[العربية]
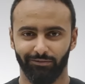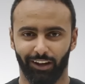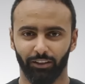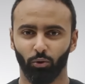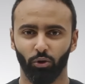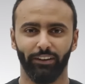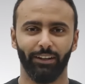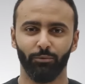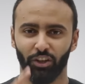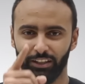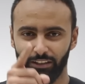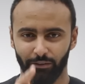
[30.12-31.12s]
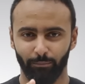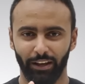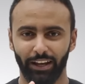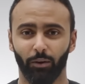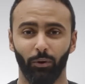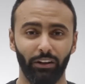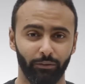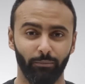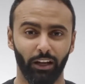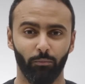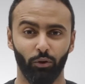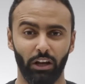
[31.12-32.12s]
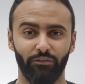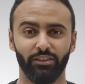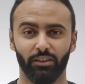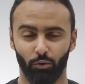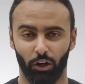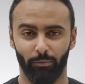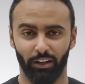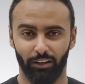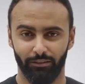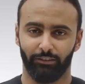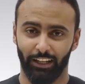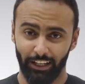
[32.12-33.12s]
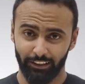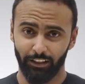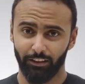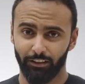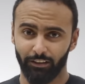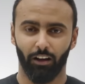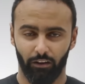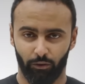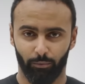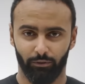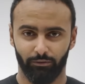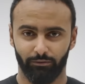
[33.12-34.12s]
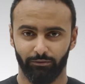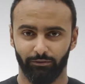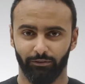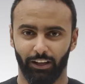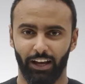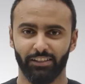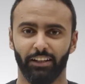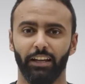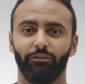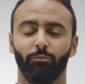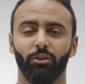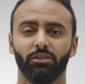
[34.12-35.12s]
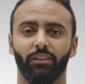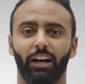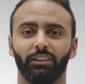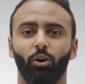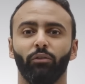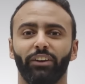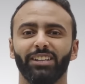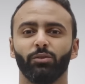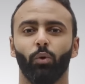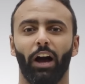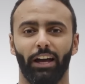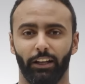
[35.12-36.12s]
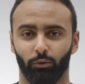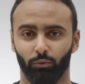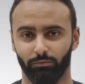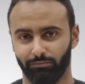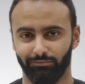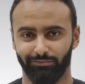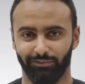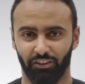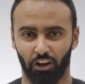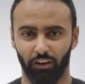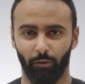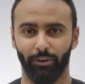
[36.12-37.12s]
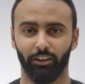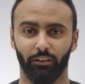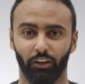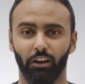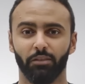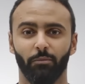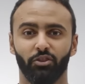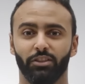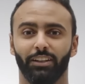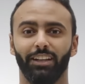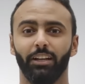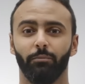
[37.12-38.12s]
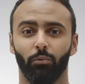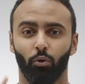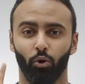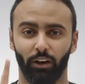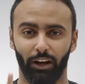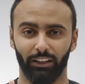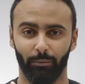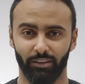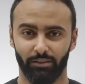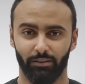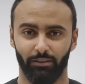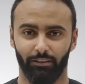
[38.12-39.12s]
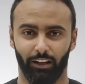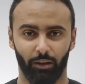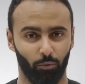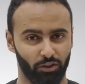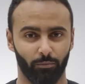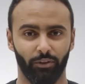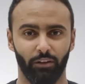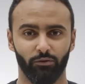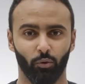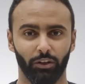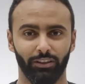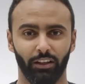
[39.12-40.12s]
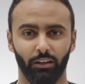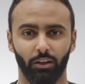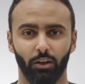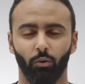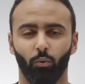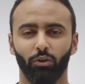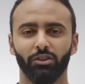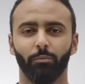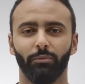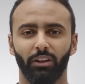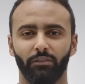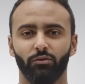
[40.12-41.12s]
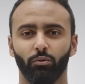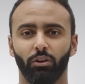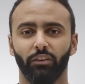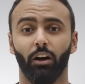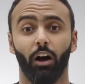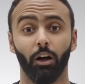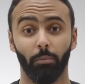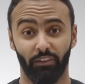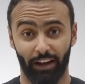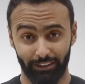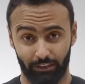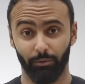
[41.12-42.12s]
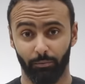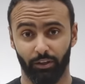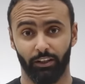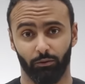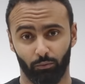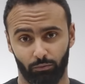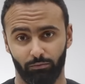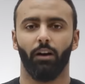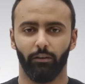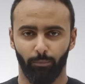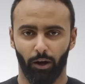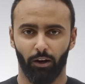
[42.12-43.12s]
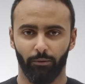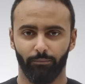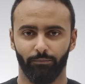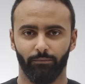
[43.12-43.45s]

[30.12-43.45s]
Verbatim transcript: عنده الكره اللي مش هتيجي في دماغك ولا في دماغ المنافس انه يعملها ثلاثة كهربا احسن لعيب في مصر حتى هو في اسوأ حالاته كهربا يقدر يخلص ماتش زي ده بكوره واحده بس لعيب واثق من نفسه جدا وواثق من نفسه لدرجه اكبر حتى من امكانياته أربعة